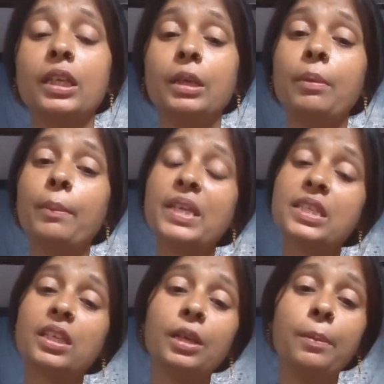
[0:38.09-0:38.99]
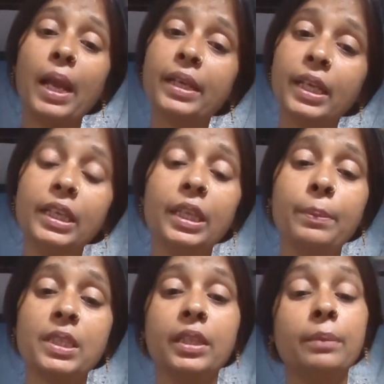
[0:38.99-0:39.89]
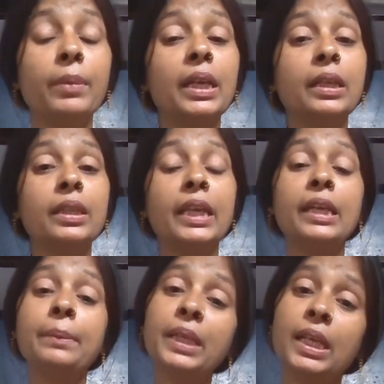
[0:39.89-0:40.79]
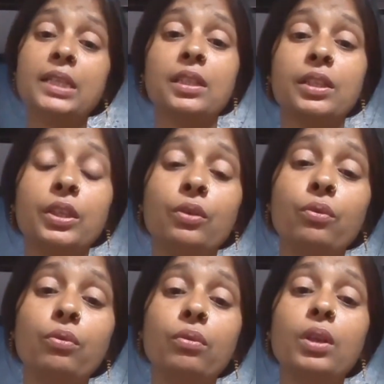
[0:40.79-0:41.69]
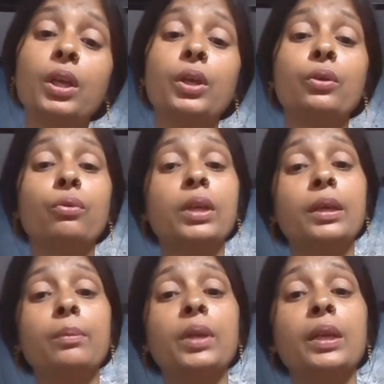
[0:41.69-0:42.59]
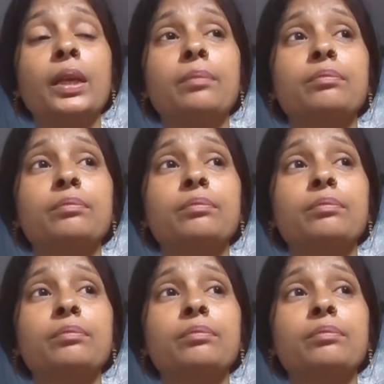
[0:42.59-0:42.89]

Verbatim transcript: कि मैं मैसेज का रिप्लाई नहीं दे मैं दे भी नहीं सकती हूँ क्योंकि मेरी